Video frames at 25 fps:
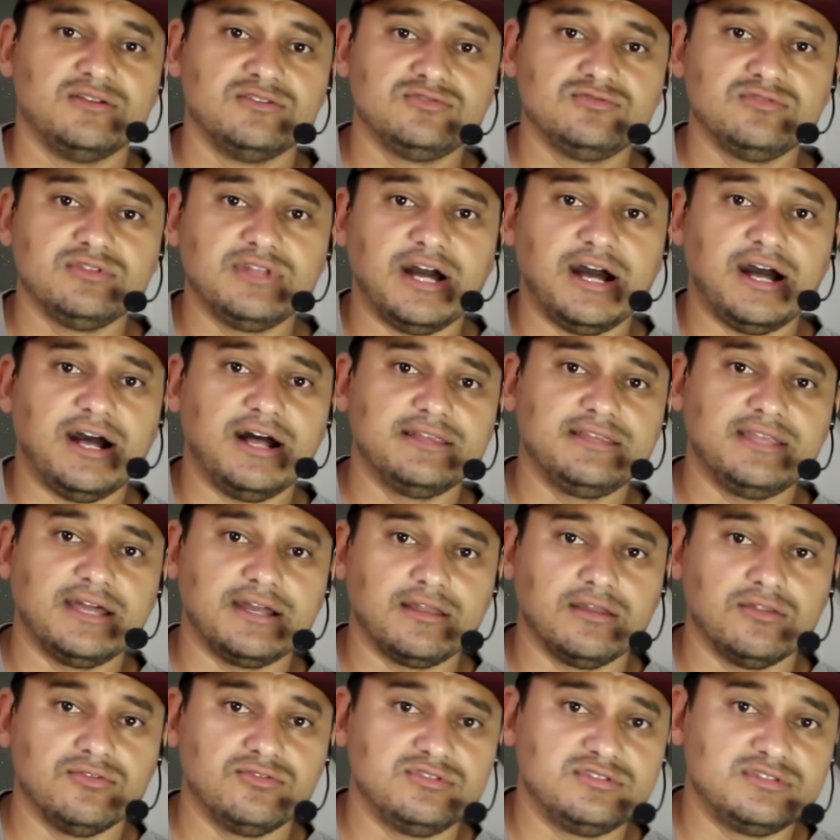Estudar a
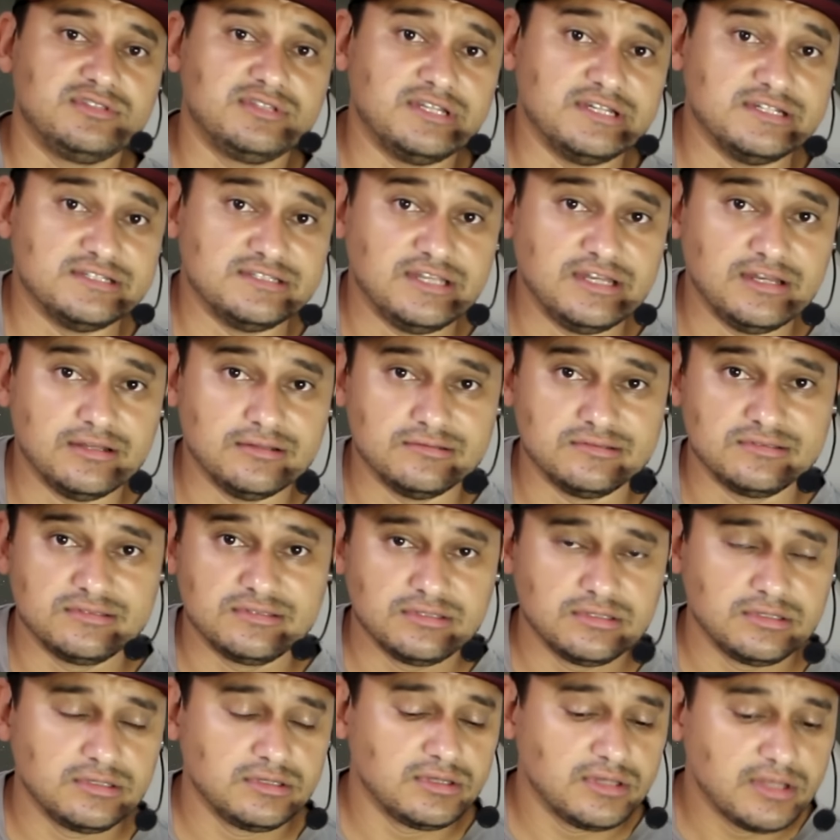técnica dos três dedos.
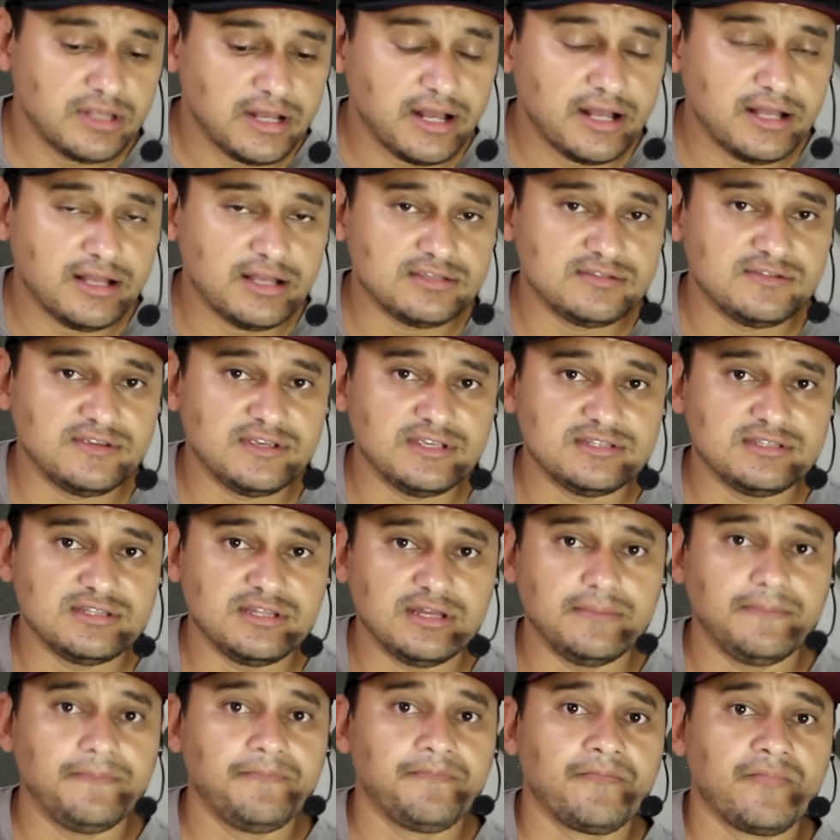Às vezes,
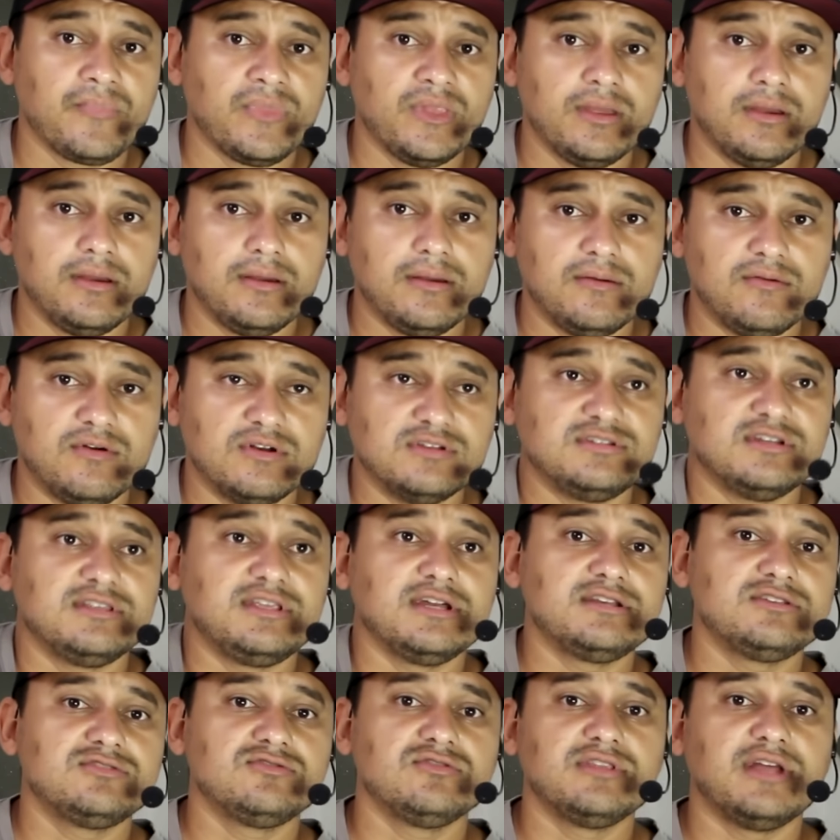né? Você vai
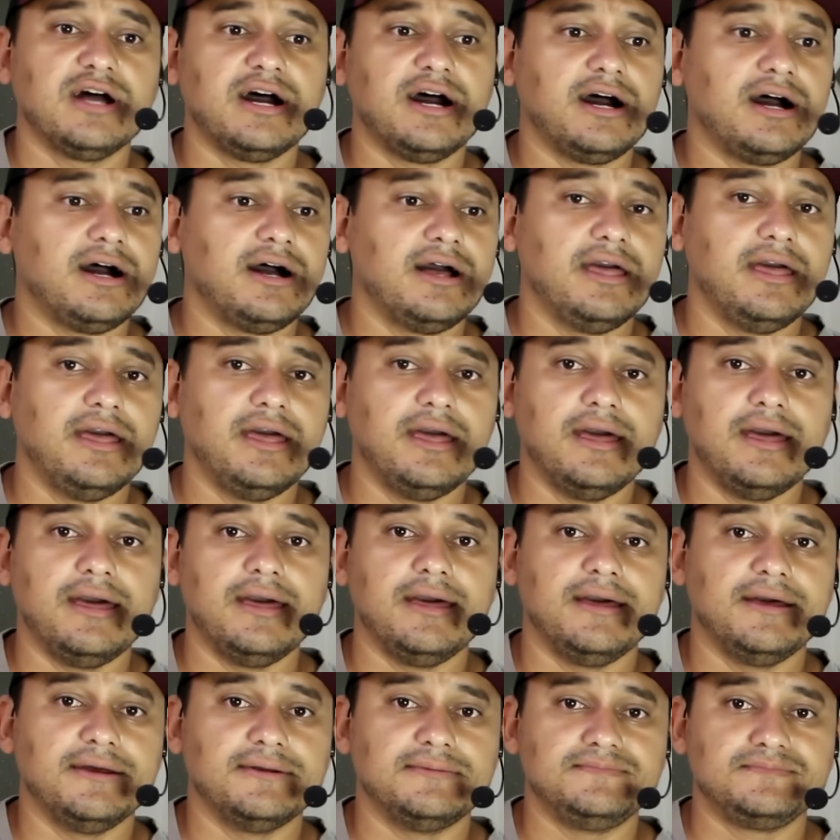ter que estudar
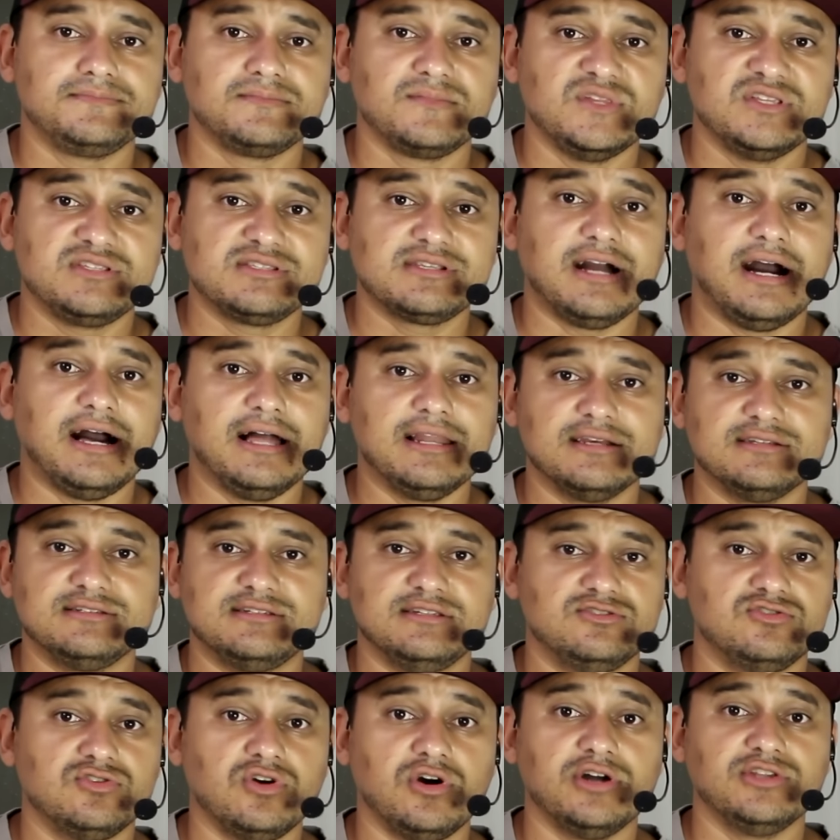é,
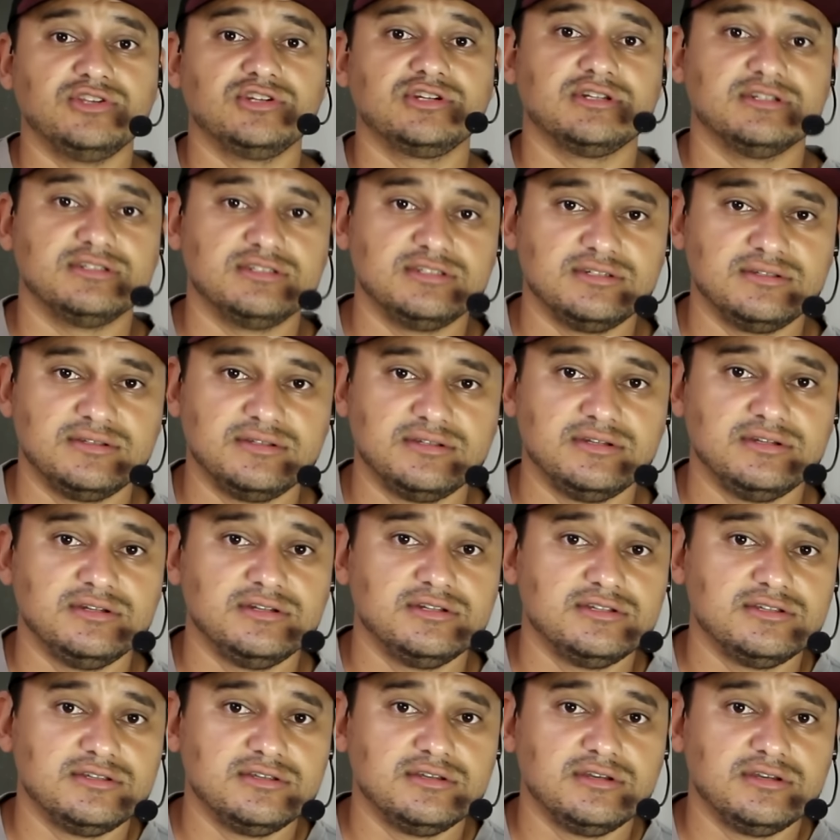escalas exóticas.
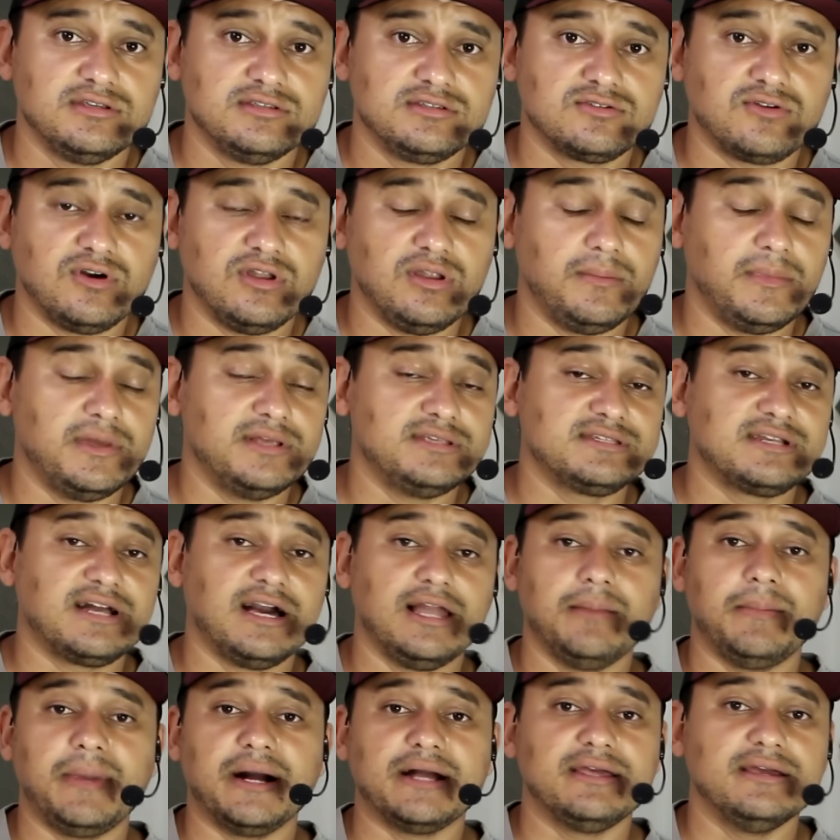Escola,
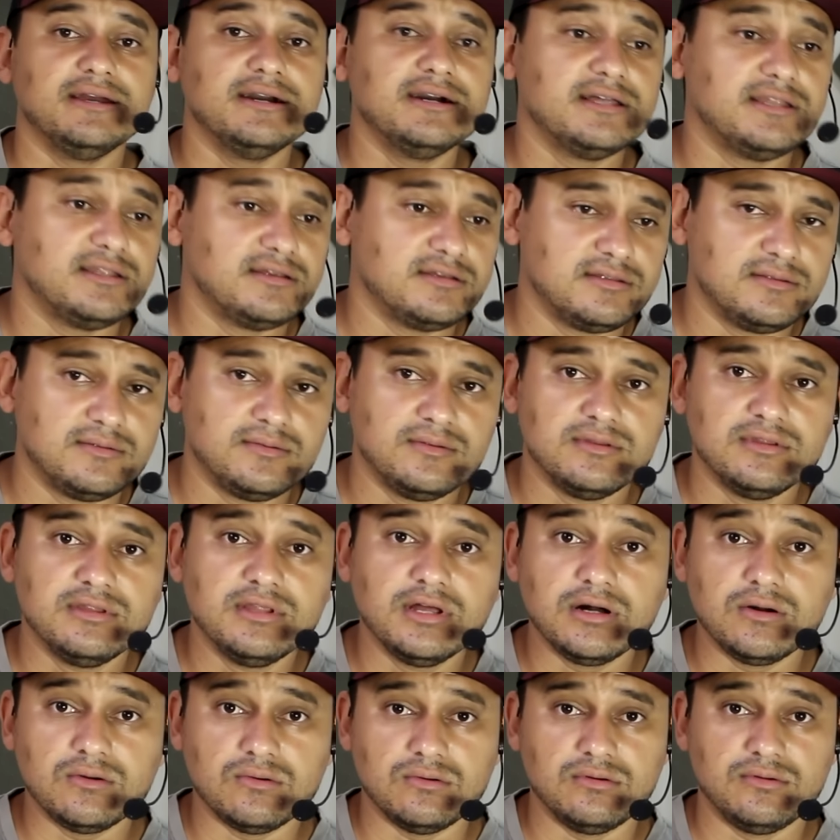escala baquiana.
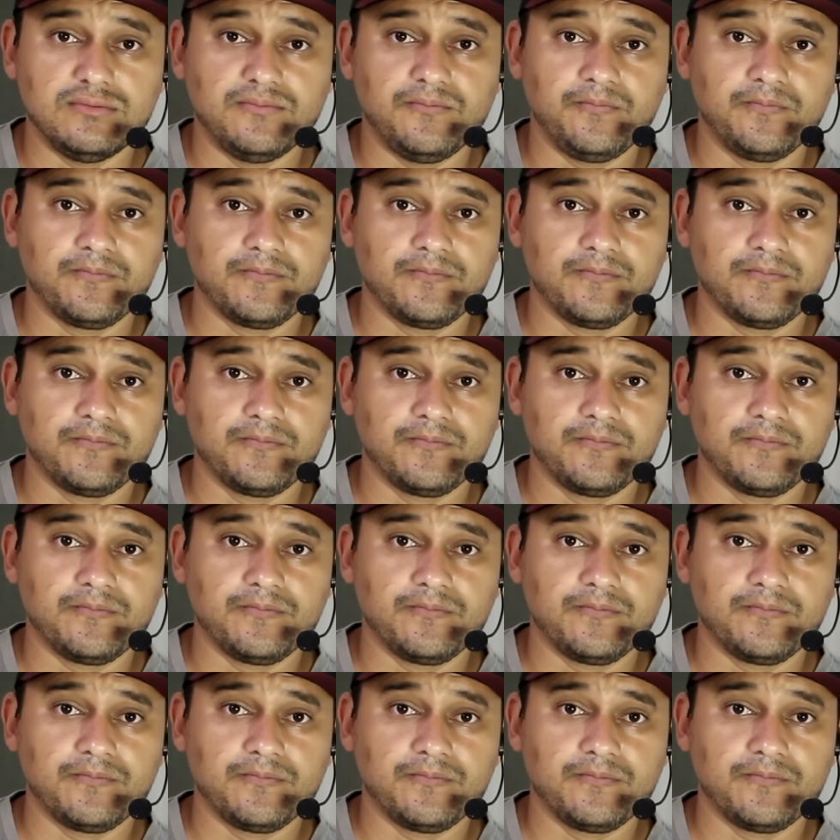Não.